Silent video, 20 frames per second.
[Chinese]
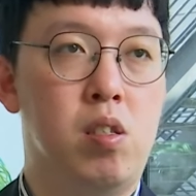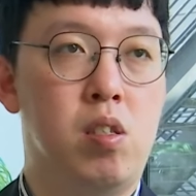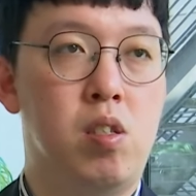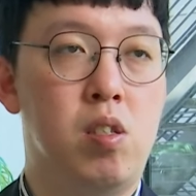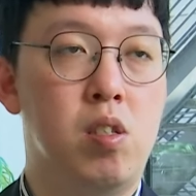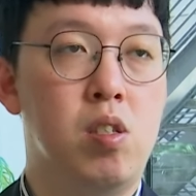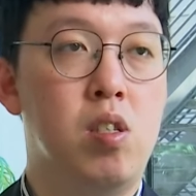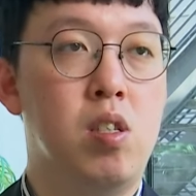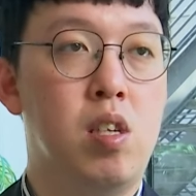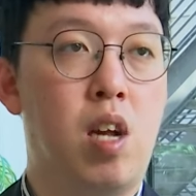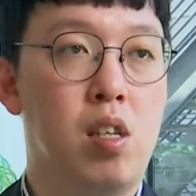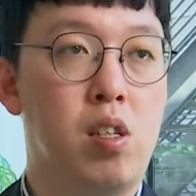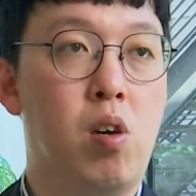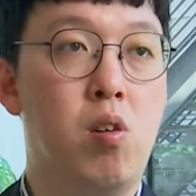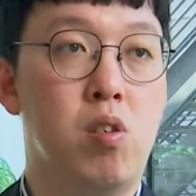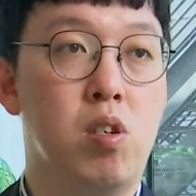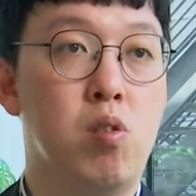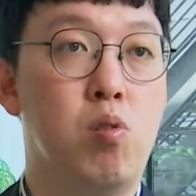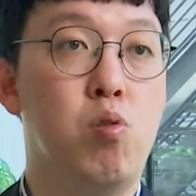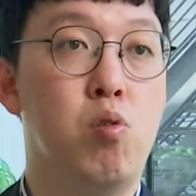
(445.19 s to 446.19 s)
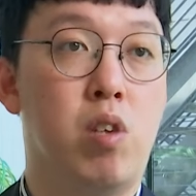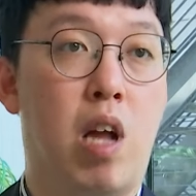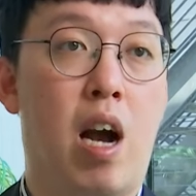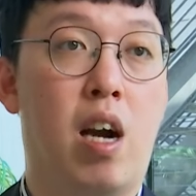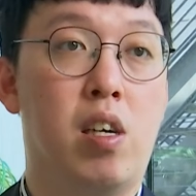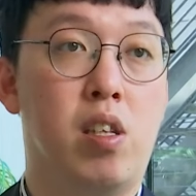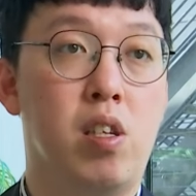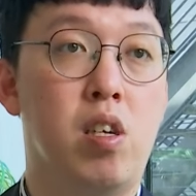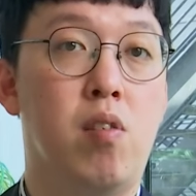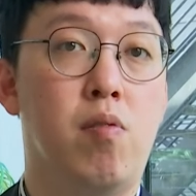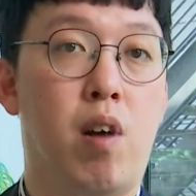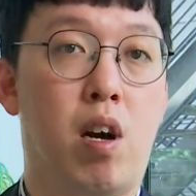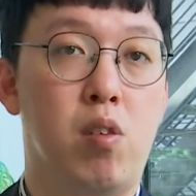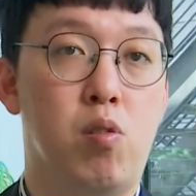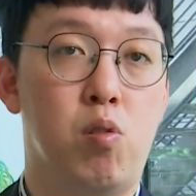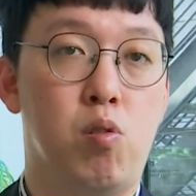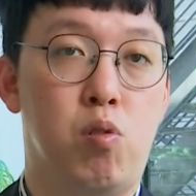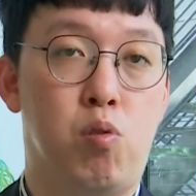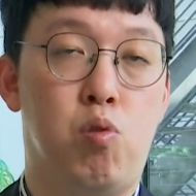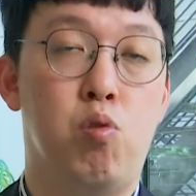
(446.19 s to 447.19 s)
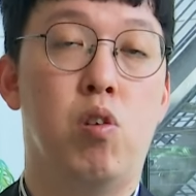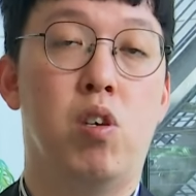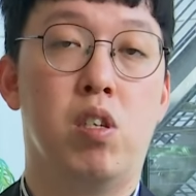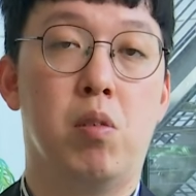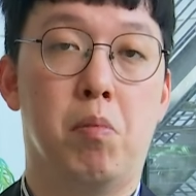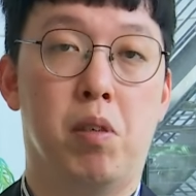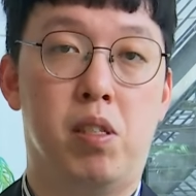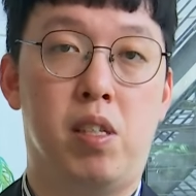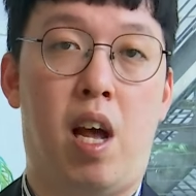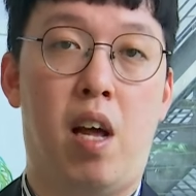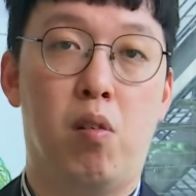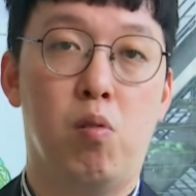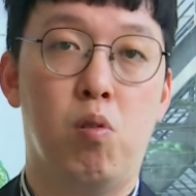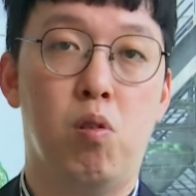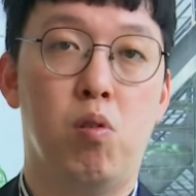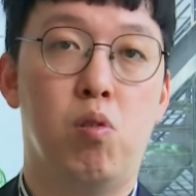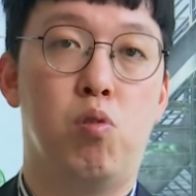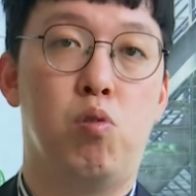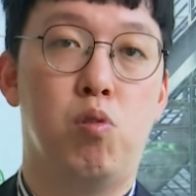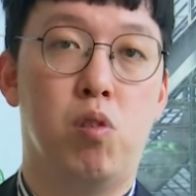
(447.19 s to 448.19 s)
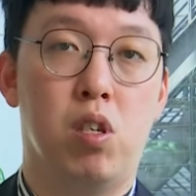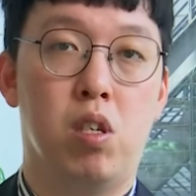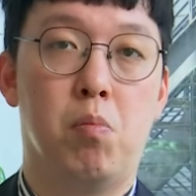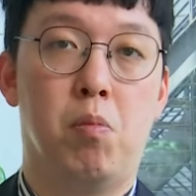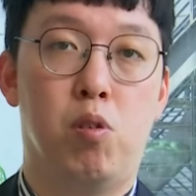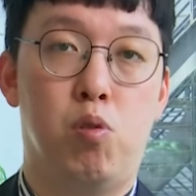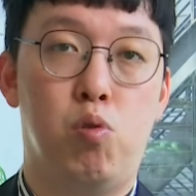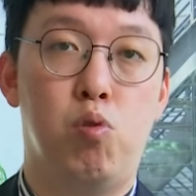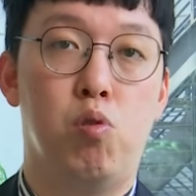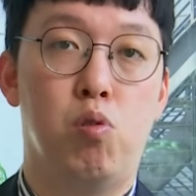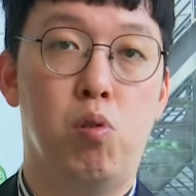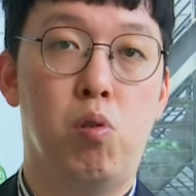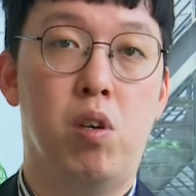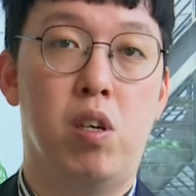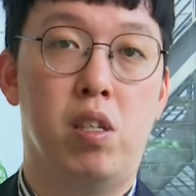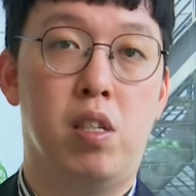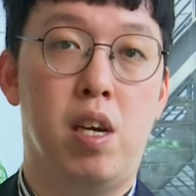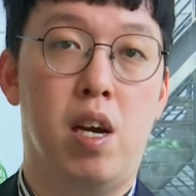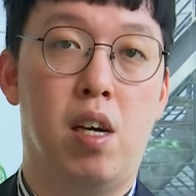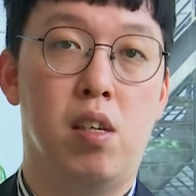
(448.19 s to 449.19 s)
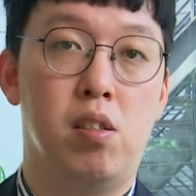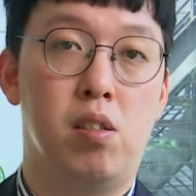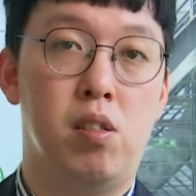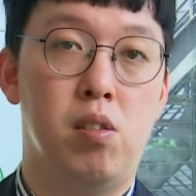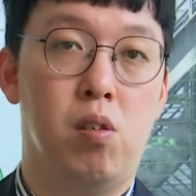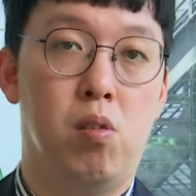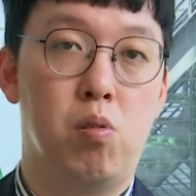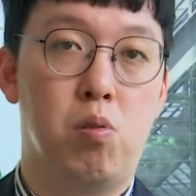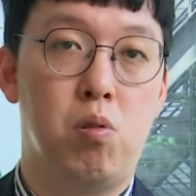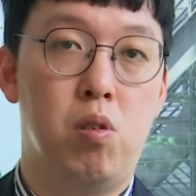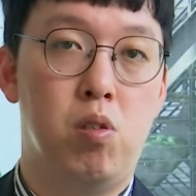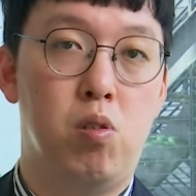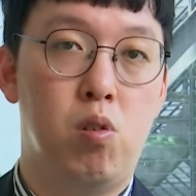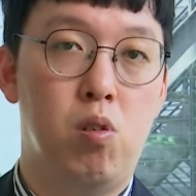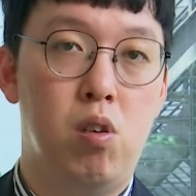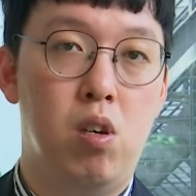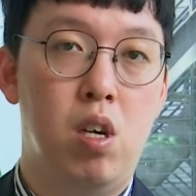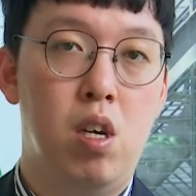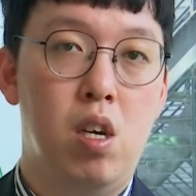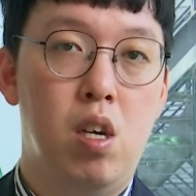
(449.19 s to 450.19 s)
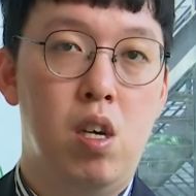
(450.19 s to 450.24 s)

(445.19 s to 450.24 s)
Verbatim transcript: 实际上到底是去哪个地方？去去了什么餐会，又去了什么聚会？这样子哦，所以就会